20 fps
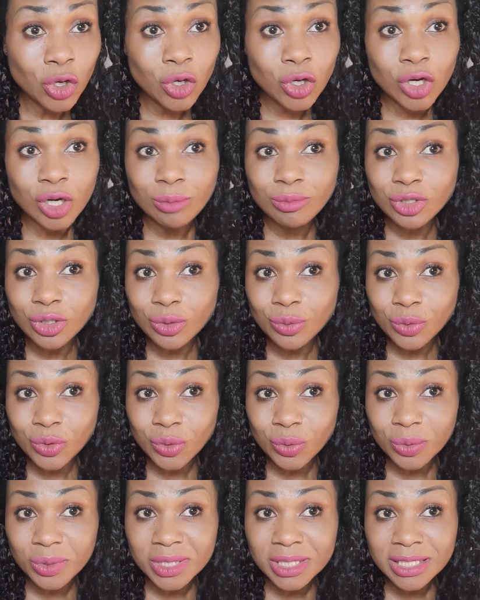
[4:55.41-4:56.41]
Comme j'ai
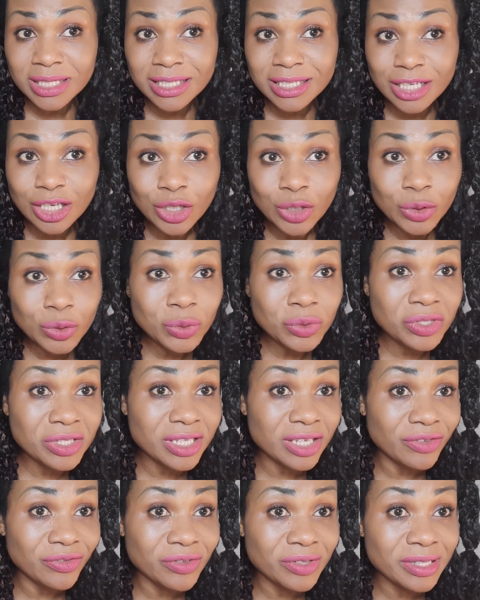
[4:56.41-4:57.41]
toujours dit, tout ce
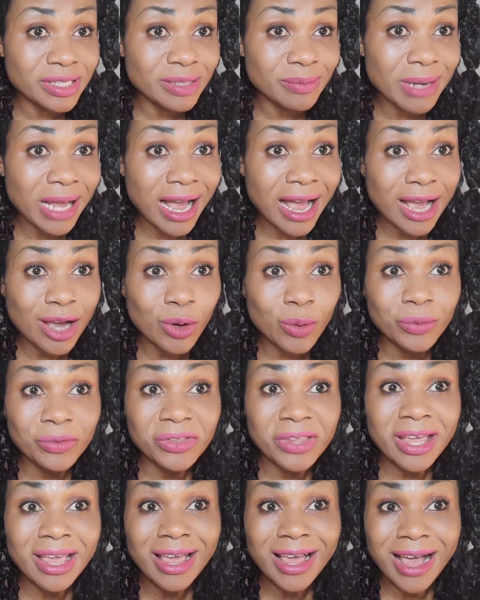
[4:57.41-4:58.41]
qui est visible a un
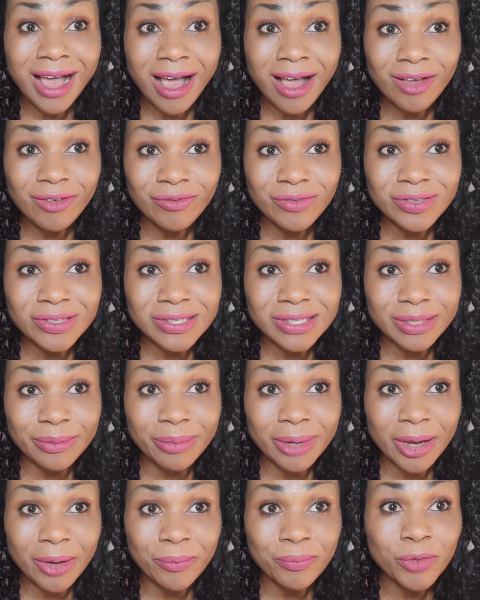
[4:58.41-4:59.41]
côté
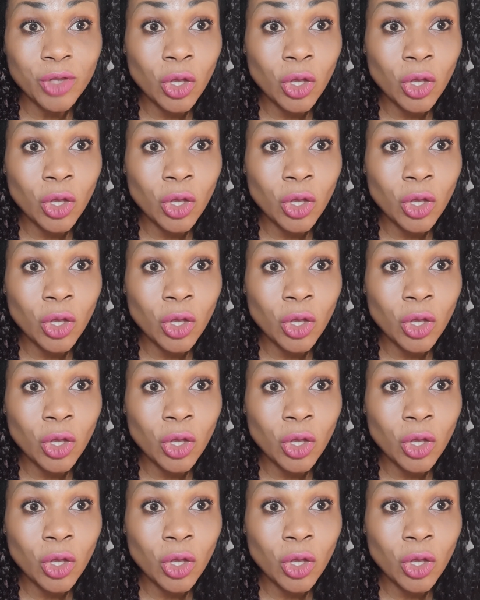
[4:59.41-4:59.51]
invisible.